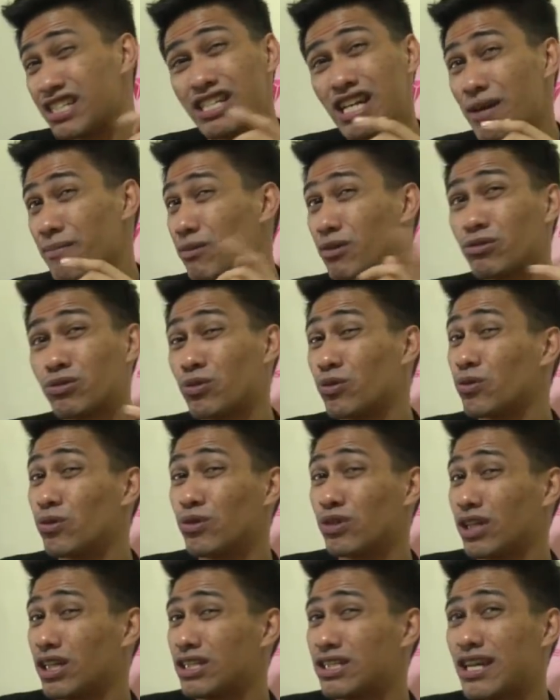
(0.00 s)
sinabi ko
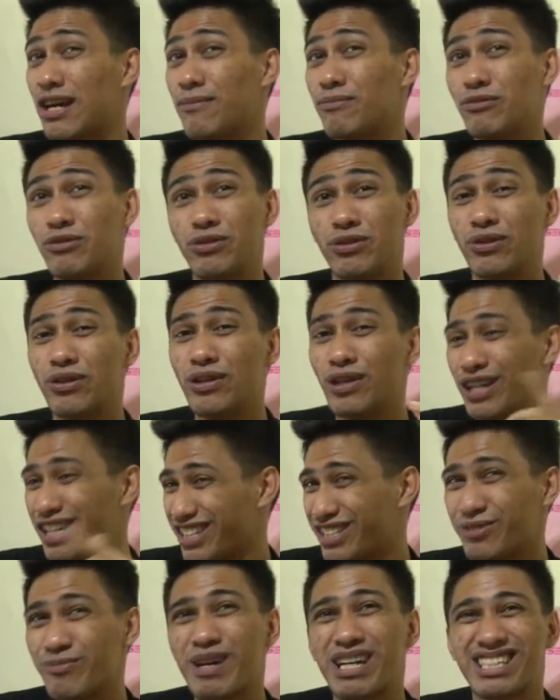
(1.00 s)
tungkol kay Zapno, no?
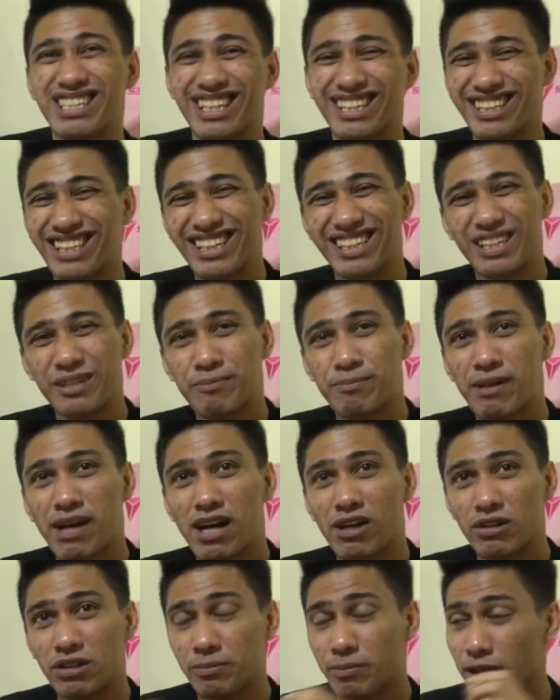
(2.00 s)
Sumasakit talaga yung
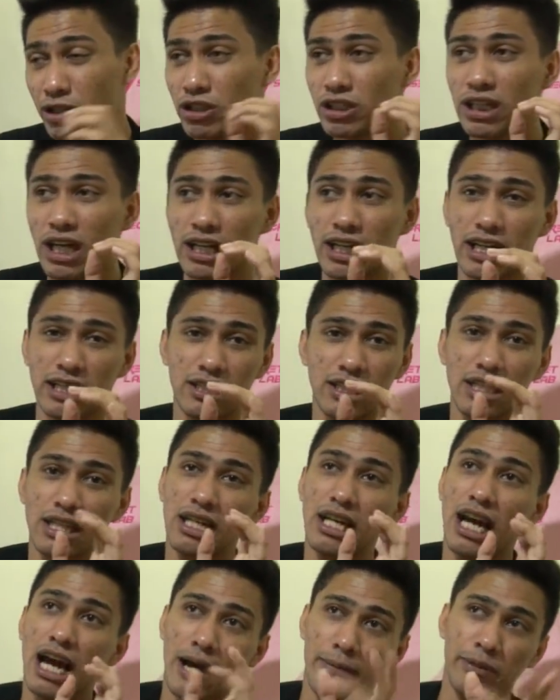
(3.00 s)
pa ako. Eh. Pero yun nga guys,
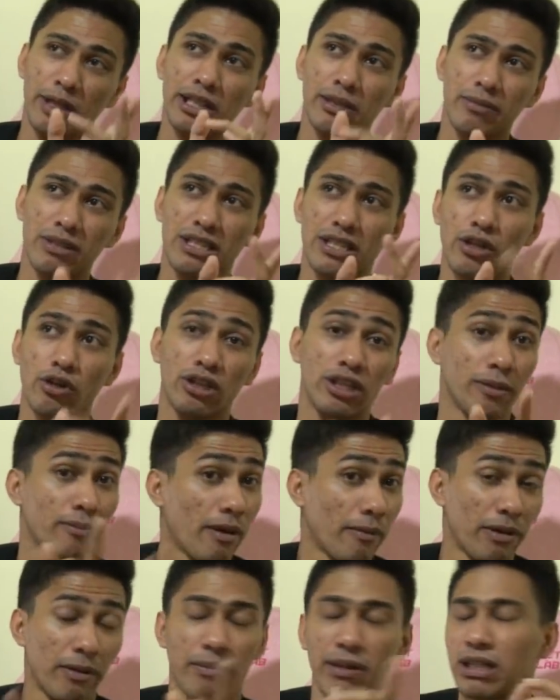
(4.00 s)
update naman si ODM,
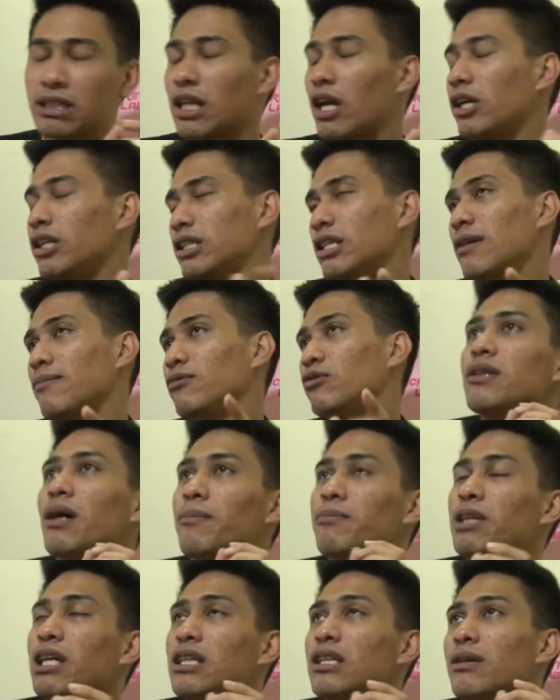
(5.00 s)
mamaya balik tayo sa amin.
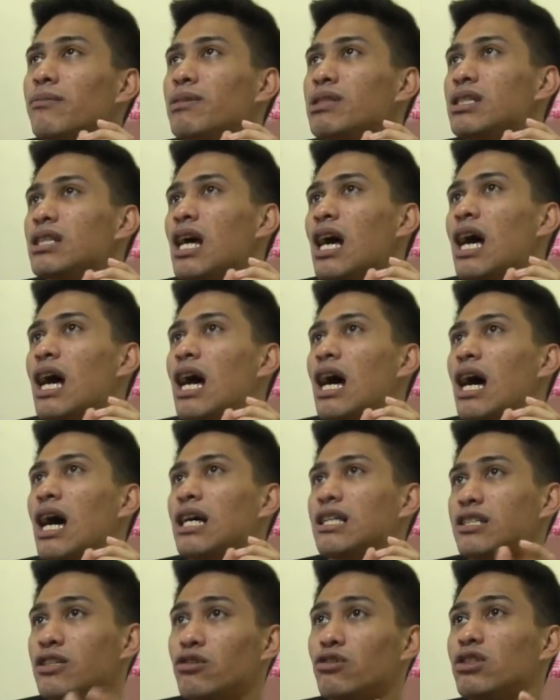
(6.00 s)
Update naman sa
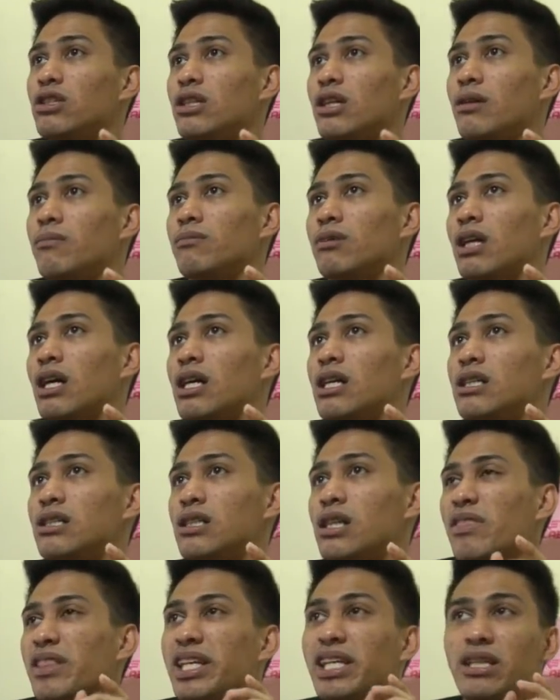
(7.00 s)
si ODM
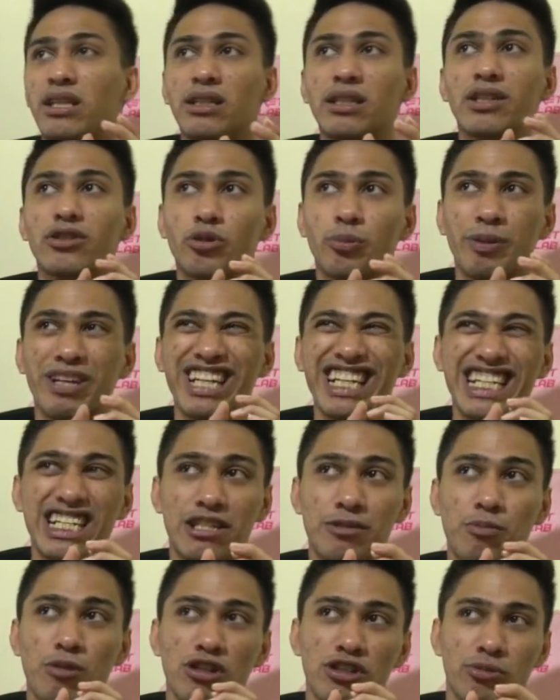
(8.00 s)
guys. Tinitingnan ko pa yung
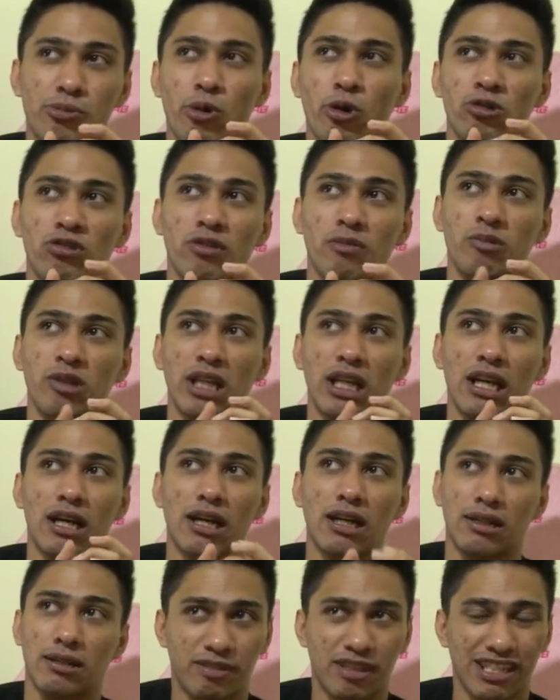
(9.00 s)
esports program
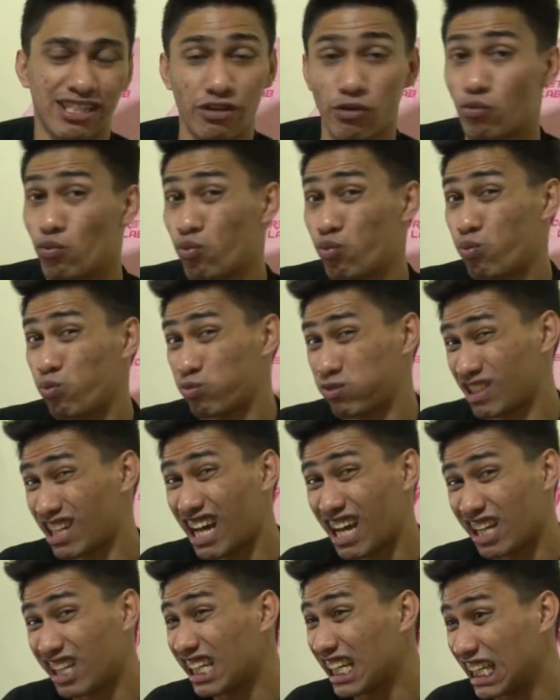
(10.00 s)
nila kasi
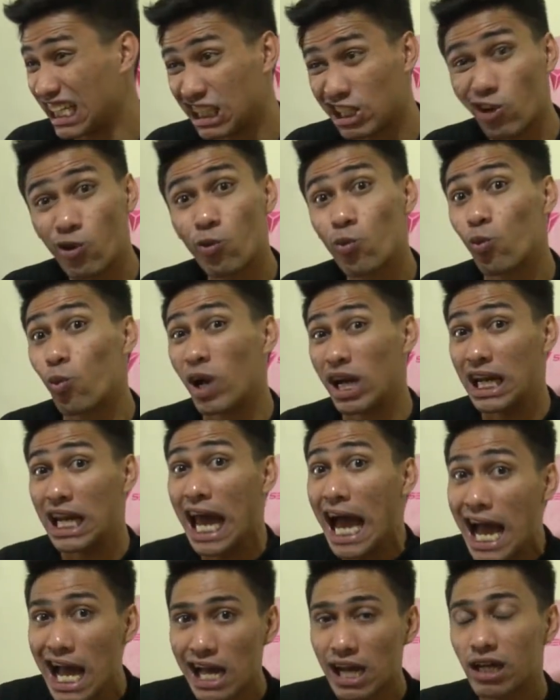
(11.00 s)
sa ngayon nakita ko
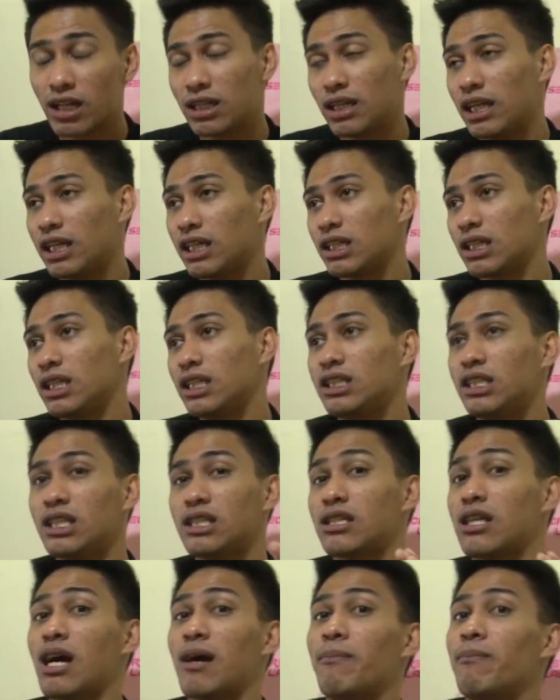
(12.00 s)
wala. Like
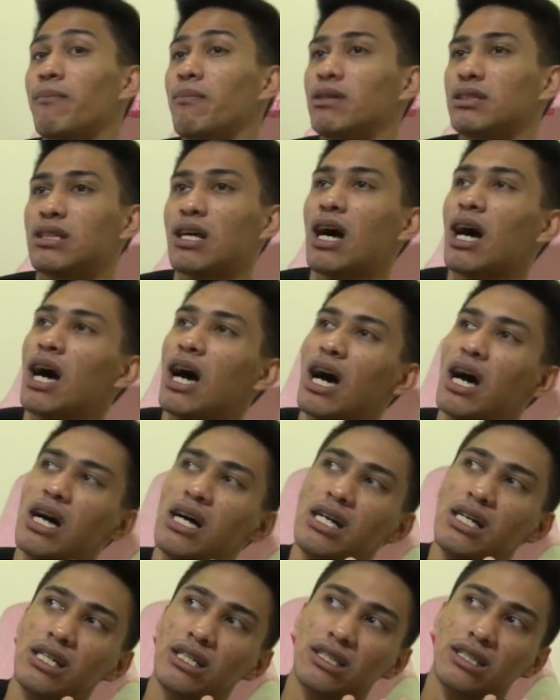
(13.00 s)
legit sa sa
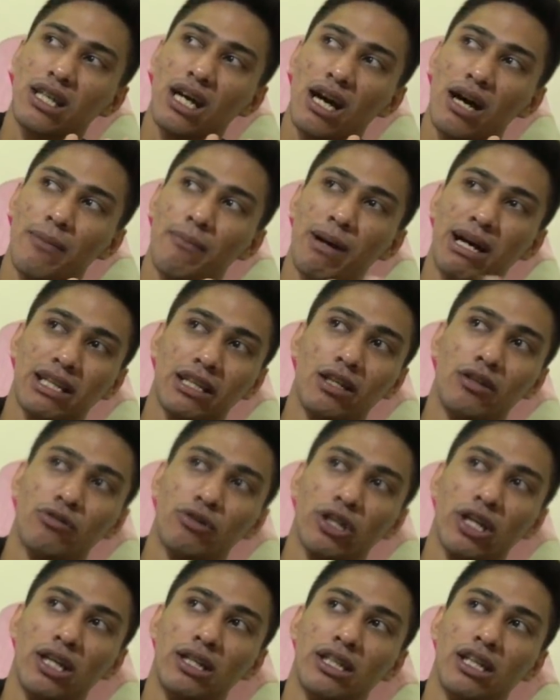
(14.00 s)
sa Battle
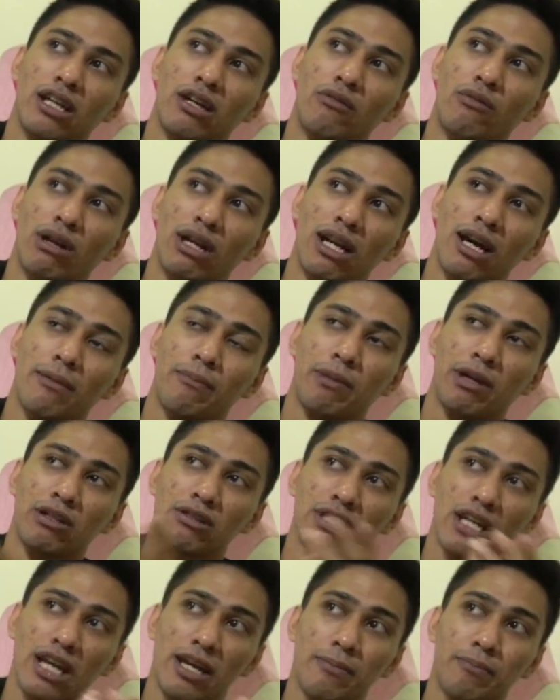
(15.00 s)
Royale nila wala. Pero
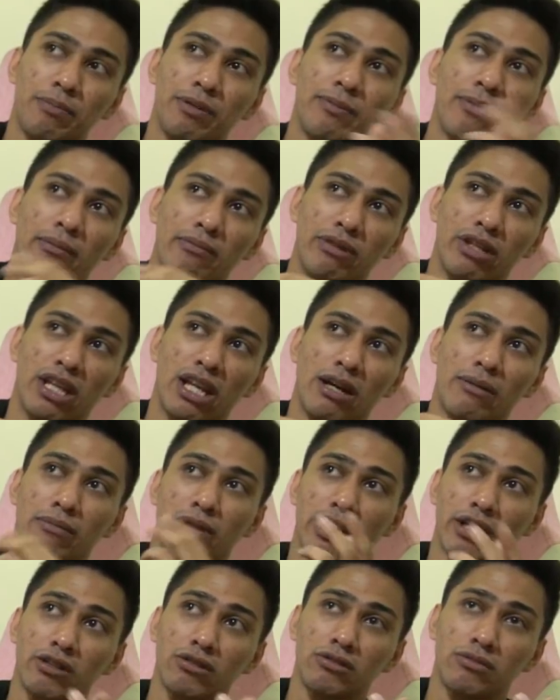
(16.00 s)
sa MP map nila
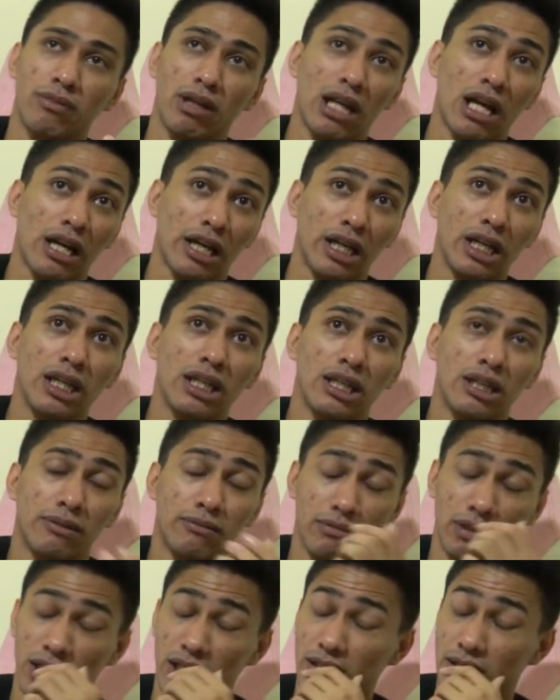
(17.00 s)
meron malaki,
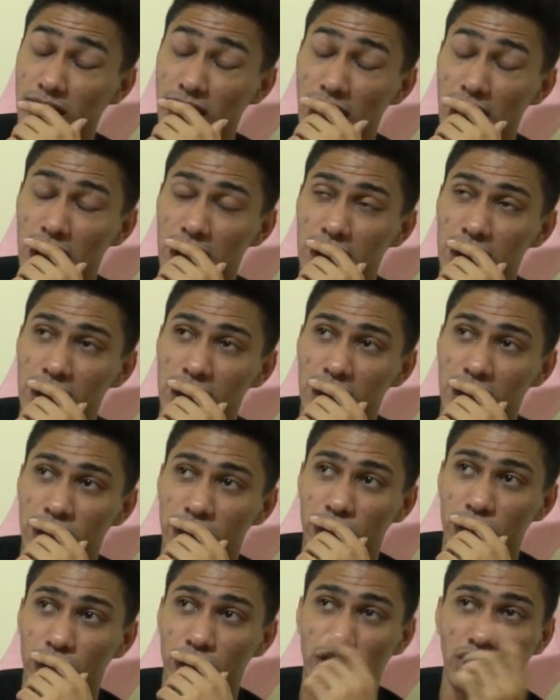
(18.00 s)
mm. maganda.
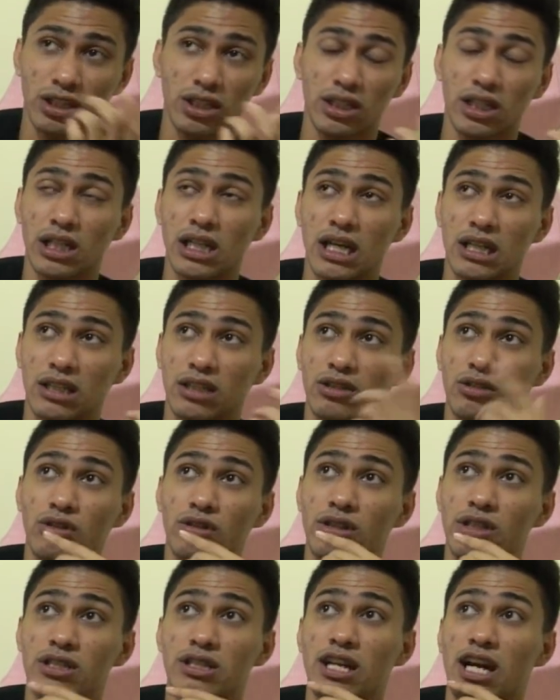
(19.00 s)
So, titingnan natin
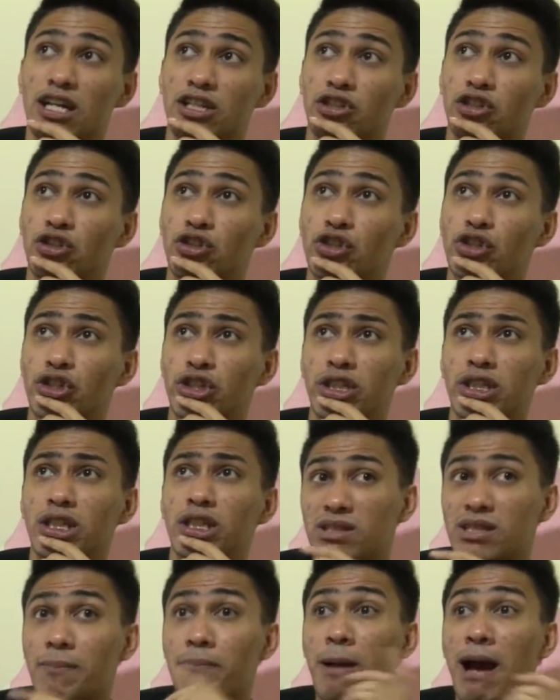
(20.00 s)
doon, discussion yon
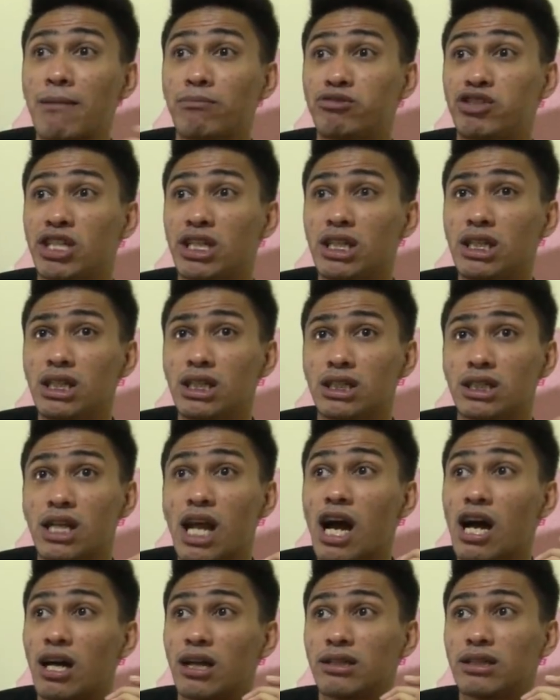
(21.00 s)
Sa PUBG,
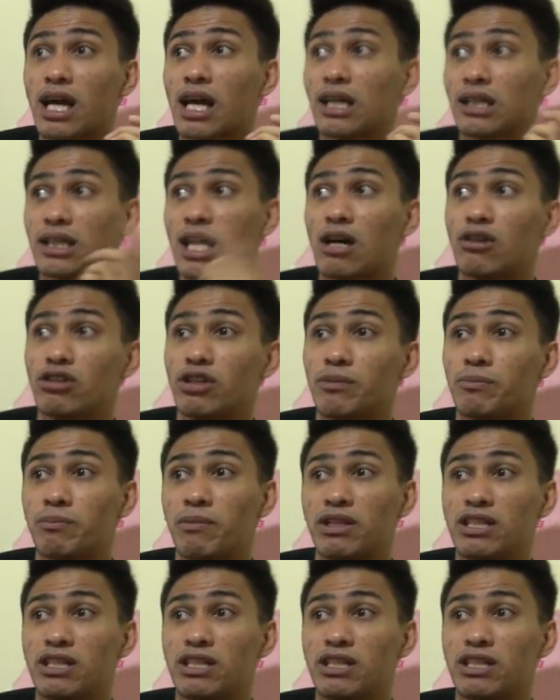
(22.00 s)
na, nakita ko na yung